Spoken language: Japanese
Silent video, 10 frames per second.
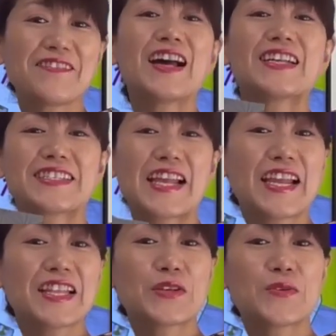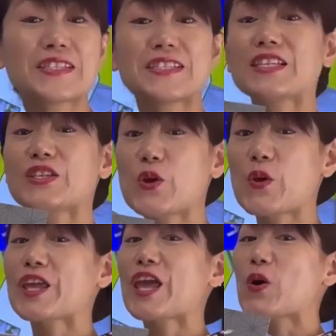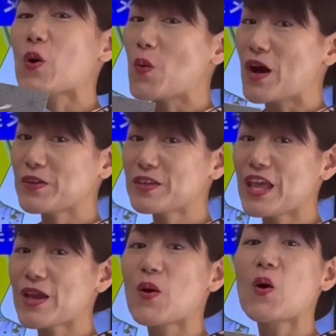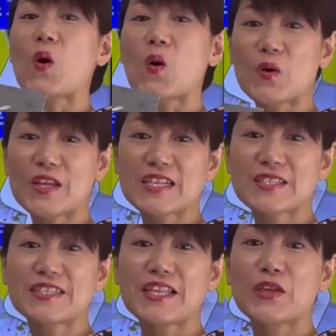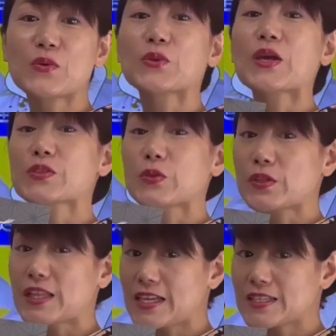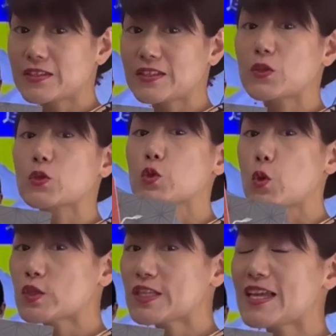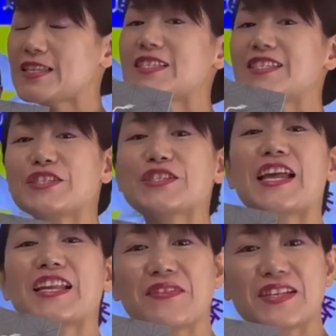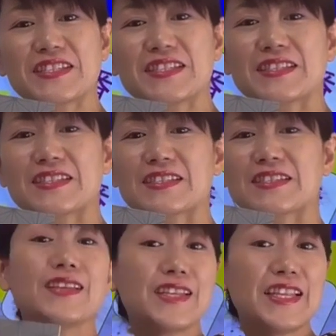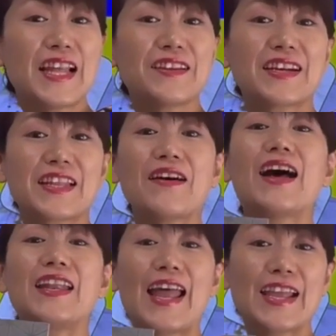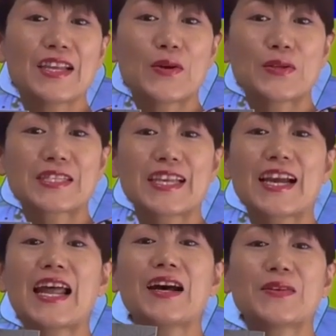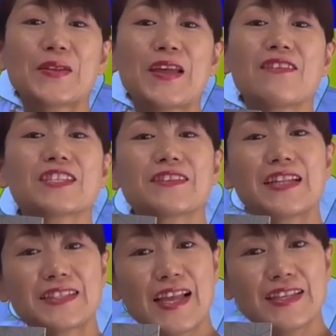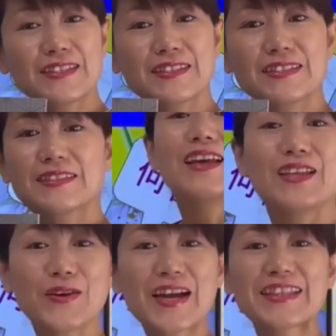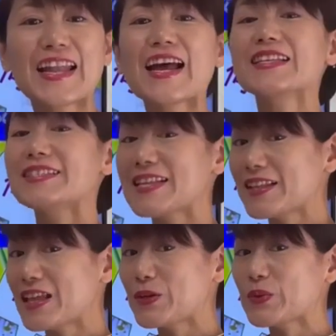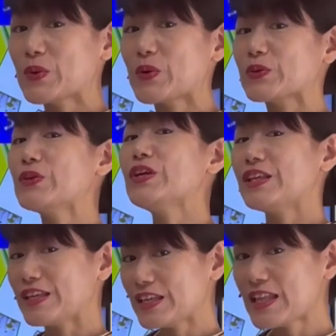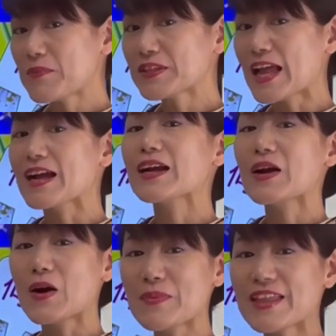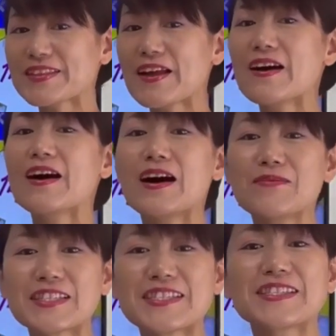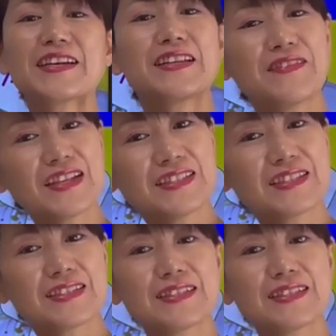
にはさらに詳しい良い傾向悪い傾向起こりやすい出来事やその対策など詳細に記してあります気になる方は LINE 公式からお問い合わせください。よかったらチャンネル登録、いいねボタン、コメントお待ちしております。